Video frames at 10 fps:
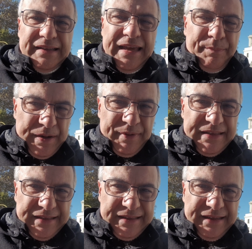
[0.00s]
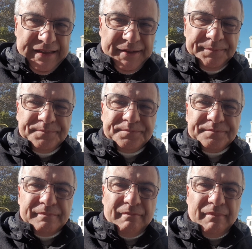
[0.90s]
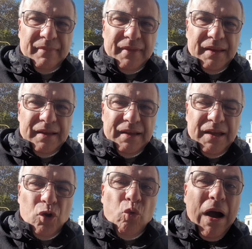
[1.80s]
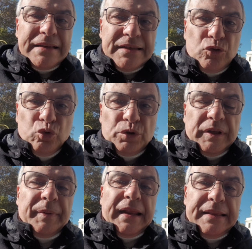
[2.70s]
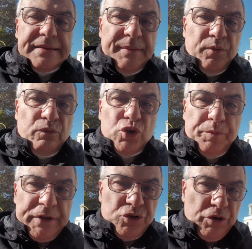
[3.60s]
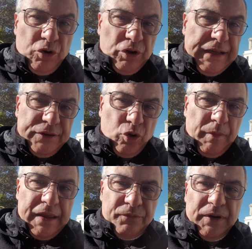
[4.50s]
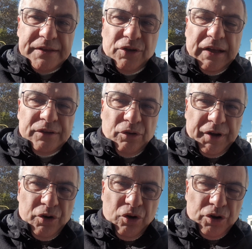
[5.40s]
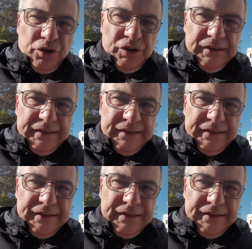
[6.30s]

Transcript: e prima di Atene, quasi tutte, perché ad esempio vi ho spesso ricordato, ormai inflazionato il ricordo,